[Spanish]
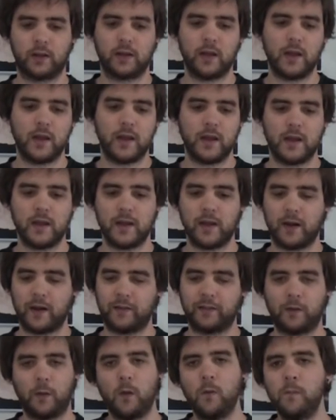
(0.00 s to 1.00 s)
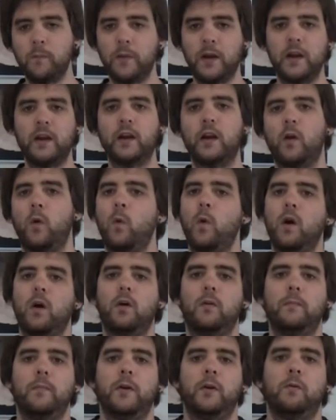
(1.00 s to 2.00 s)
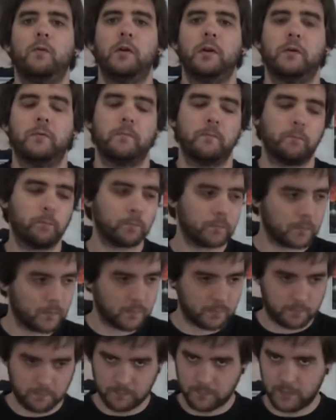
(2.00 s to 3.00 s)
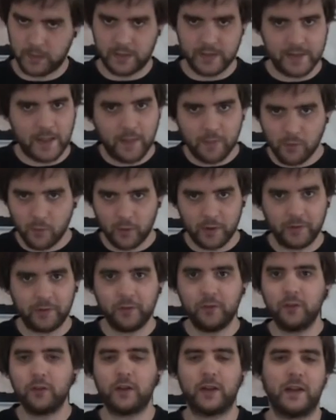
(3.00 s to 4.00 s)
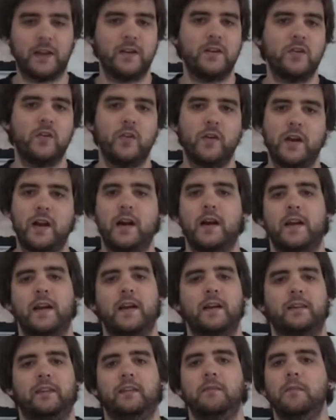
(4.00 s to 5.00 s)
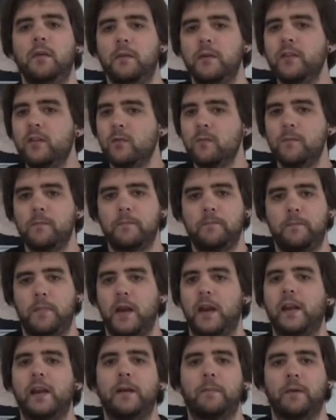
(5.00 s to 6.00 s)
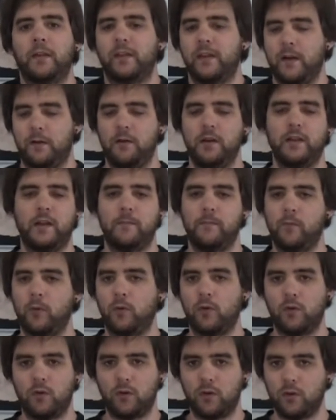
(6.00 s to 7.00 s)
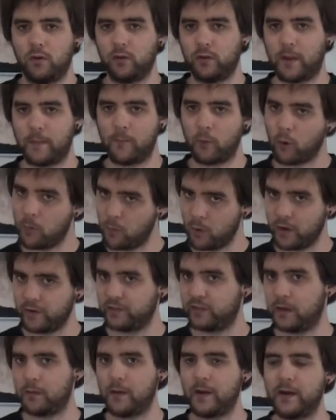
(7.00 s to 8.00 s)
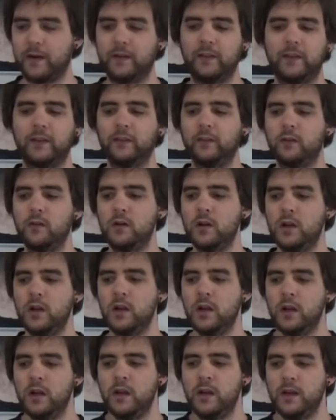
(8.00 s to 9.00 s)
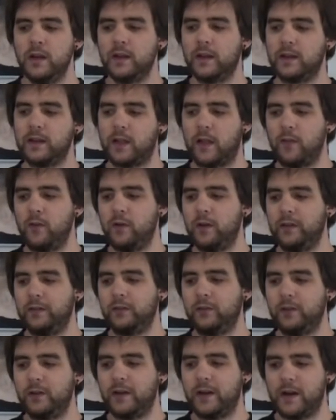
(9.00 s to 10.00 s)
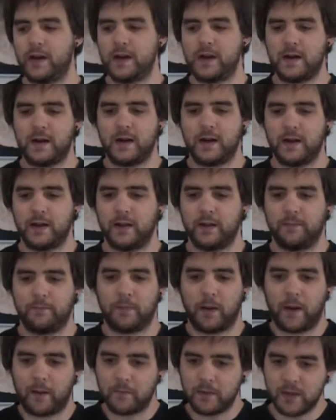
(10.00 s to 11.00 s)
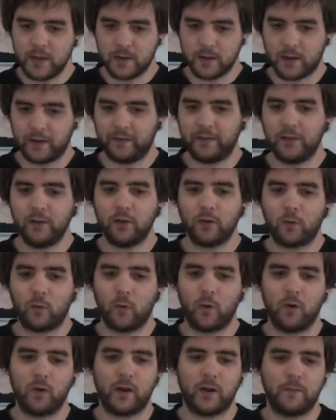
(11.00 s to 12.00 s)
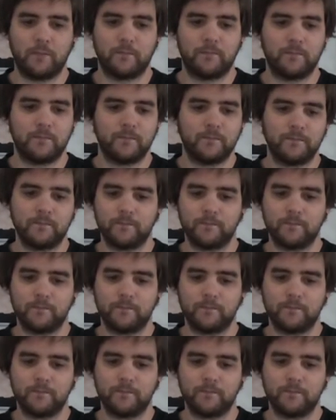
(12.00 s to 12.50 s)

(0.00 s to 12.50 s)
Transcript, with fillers: eh, rascaba un pelín el juego, pero bueno, Quitando eso, que no era, era simplemente un pelín apreciable, tampoco, tampoco molestaba en exceso. Quitando eso, era. Eh, para mí ha sido el juego que.